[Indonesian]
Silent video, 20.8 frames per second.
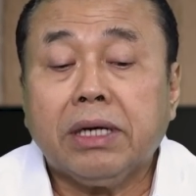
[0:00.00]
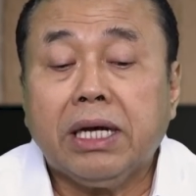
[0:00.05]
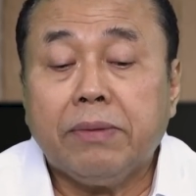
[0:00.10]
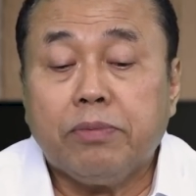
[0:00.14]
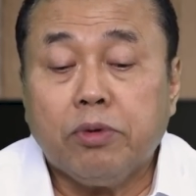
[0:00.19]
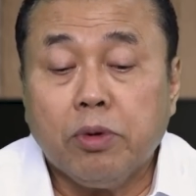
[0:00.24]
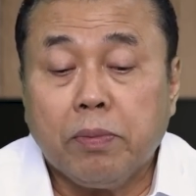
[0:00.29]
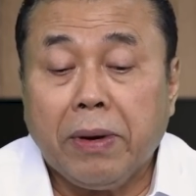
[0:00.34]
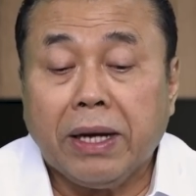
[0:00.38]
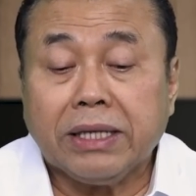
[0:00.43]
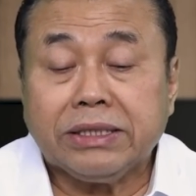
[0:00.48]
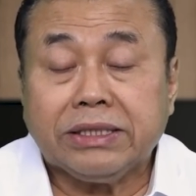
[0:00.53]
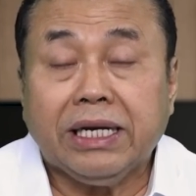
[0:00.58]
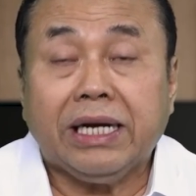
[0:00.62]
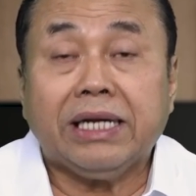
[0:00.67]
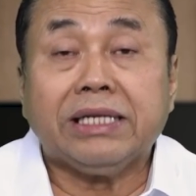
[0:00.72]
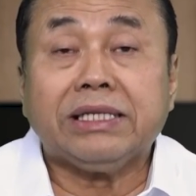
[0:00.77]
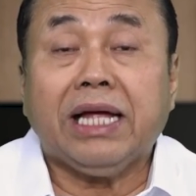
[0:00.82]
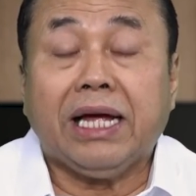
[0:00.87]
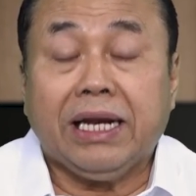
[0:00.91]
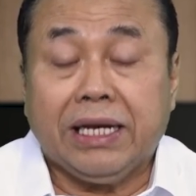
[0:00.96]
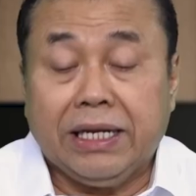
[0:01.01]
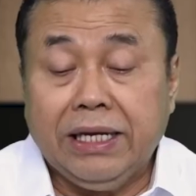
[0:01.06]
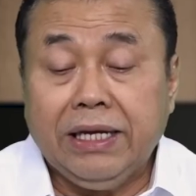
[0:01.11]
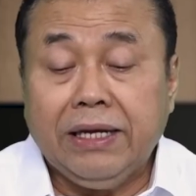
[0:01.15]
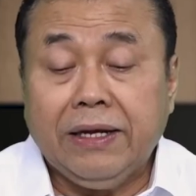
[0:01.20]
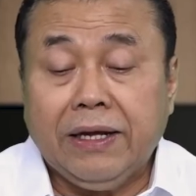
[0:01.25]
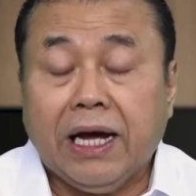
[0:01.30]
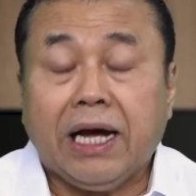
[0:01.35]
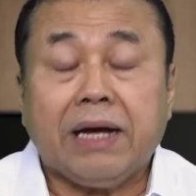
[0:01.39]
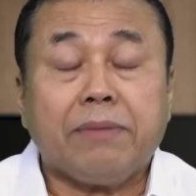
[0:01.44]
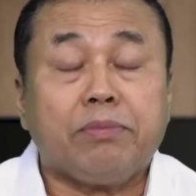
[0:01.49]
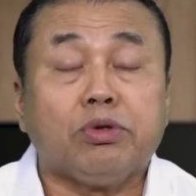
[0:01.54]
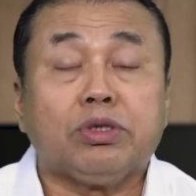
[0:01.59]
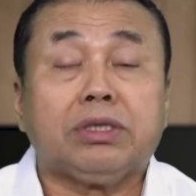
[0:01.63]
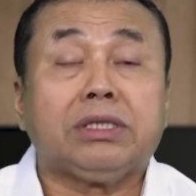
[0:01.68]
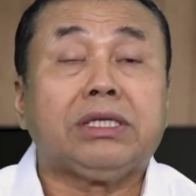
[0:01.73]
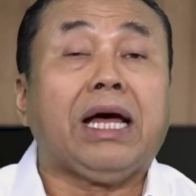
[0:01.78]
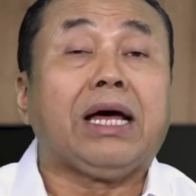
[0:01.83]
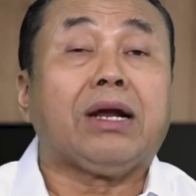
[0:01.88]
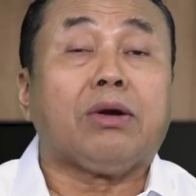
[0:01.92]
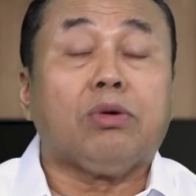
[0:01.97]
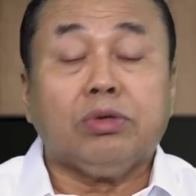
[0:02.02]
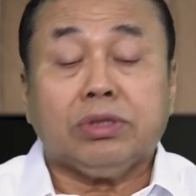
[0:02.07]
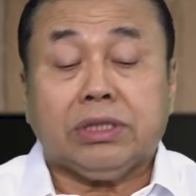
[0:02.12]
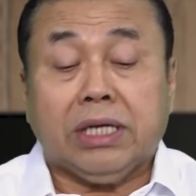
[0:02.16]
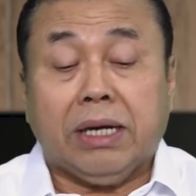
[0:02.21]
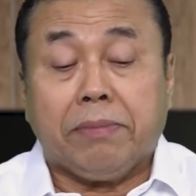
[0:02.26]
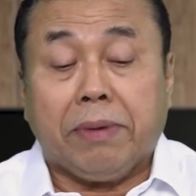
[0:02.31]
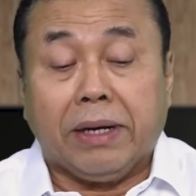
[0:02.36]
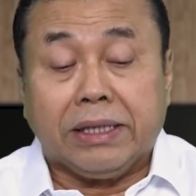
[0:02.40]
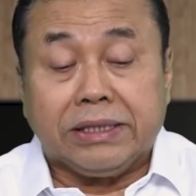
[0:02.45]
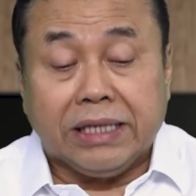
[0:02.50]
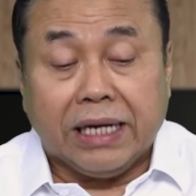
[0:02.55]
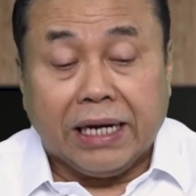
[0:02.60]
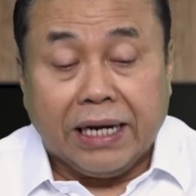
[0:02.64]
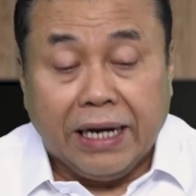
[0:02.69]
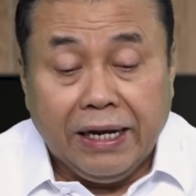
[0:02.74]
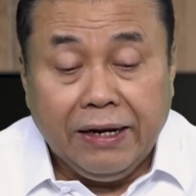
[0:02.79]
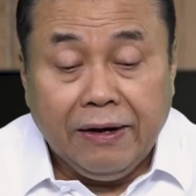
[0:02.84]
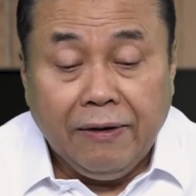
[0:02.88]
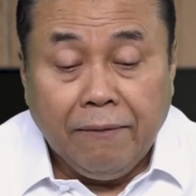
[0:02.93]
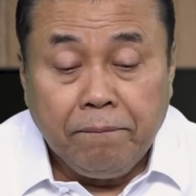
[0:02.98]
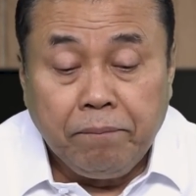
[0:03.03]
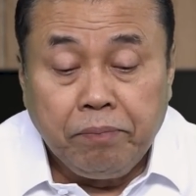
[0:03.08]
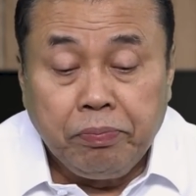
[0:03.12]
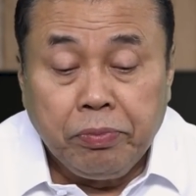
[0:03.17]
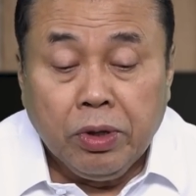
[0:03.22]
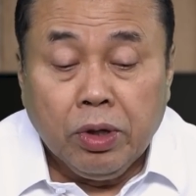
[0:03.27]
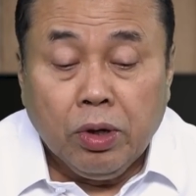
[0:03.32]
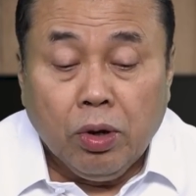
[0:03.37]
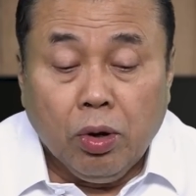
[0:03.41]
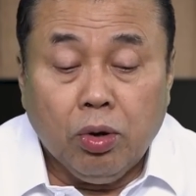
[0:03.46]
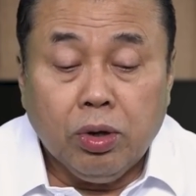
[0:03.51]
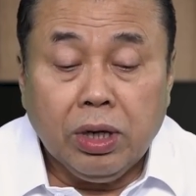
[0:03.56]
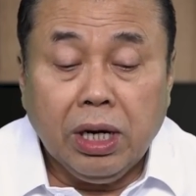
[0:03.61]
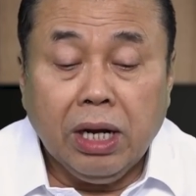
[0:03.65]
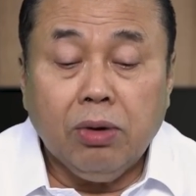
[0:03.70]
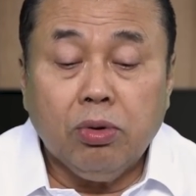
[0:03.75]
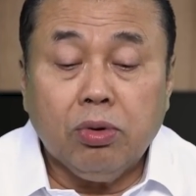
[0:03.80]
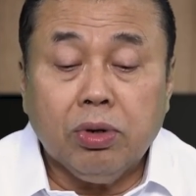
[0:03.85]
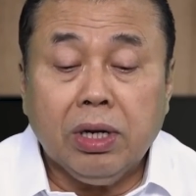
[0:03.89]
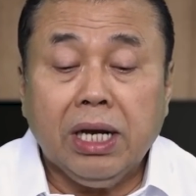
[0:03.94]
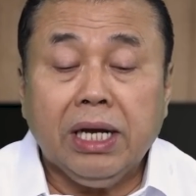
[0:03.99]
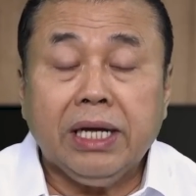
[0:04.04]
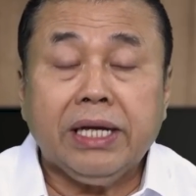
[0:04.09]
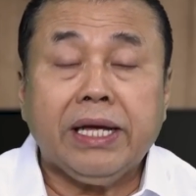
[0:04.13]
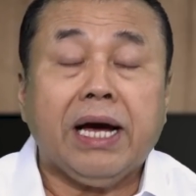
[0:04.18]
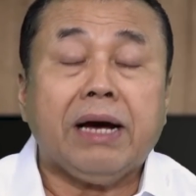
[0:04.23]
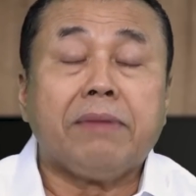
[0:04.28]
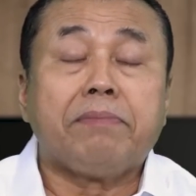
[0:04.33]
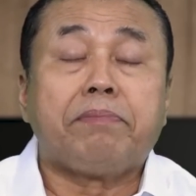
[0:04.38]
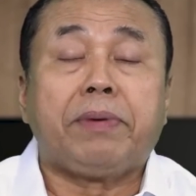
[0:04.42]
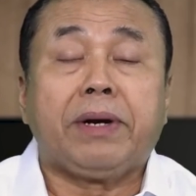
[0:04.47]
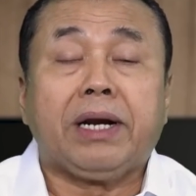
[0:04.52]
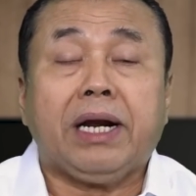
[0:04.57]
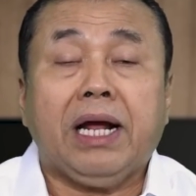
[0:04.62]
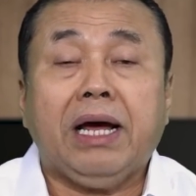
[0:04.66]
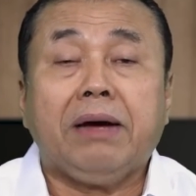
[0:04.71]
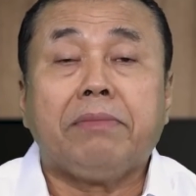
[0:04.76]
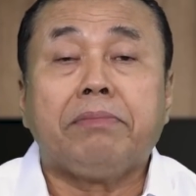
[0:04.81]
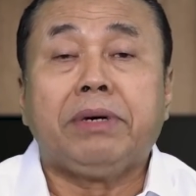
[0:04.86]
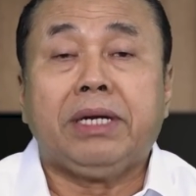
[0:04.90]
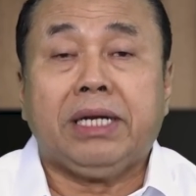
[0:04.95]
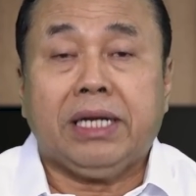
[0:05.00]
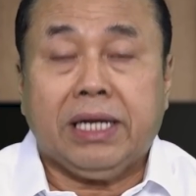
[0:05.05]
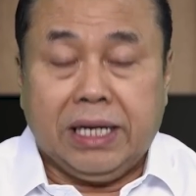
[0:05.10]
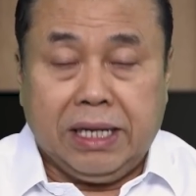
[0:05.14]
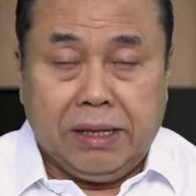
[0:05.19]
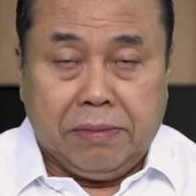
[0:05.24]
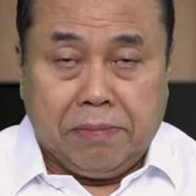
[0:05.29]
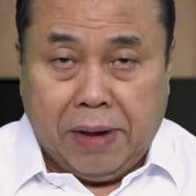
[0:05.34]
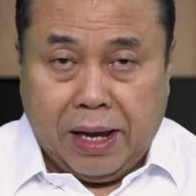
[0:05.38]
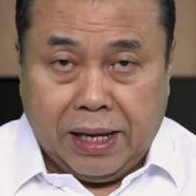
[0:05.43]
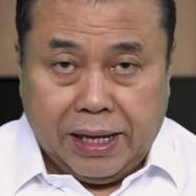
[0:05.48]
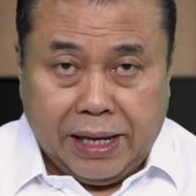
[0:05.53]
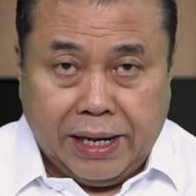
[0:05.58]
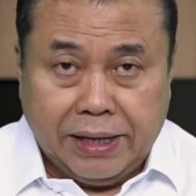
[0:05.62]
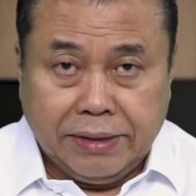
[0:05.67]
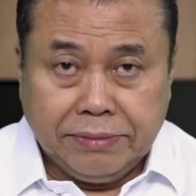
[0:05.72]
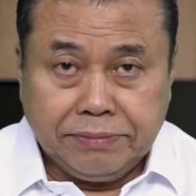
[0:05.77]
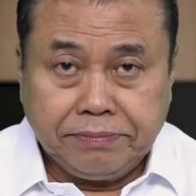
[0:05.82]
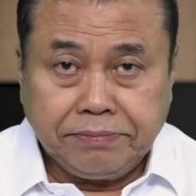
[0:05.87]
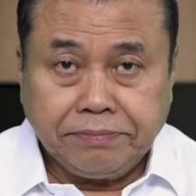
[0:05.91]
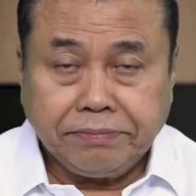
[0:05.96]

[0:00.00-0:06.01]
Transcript: ibu baca tadi, yang ibu taruh saya bacakan. Orang-orang yang berhak menerimanya.